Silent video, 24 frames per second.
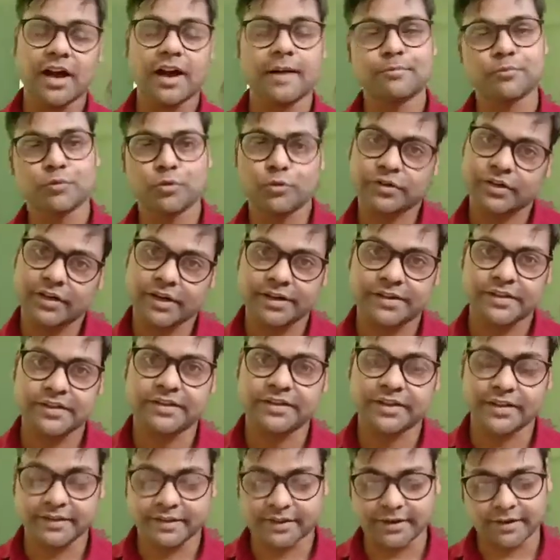आप नोट करते
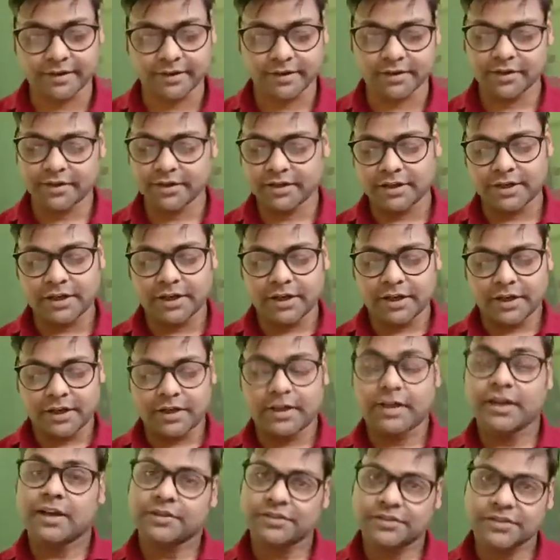जाइएगा
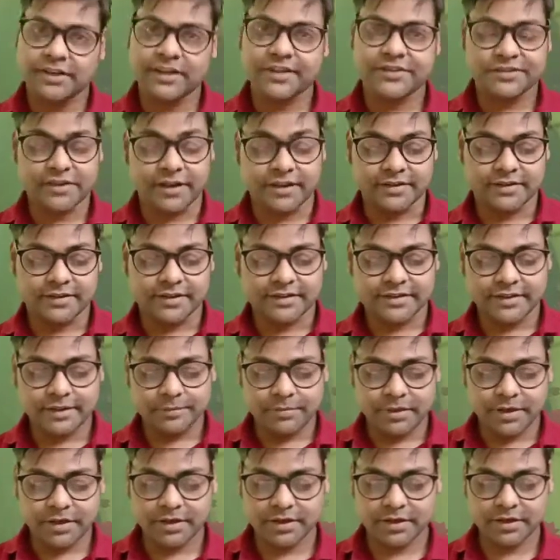चलिए स्टार्ट करते हैं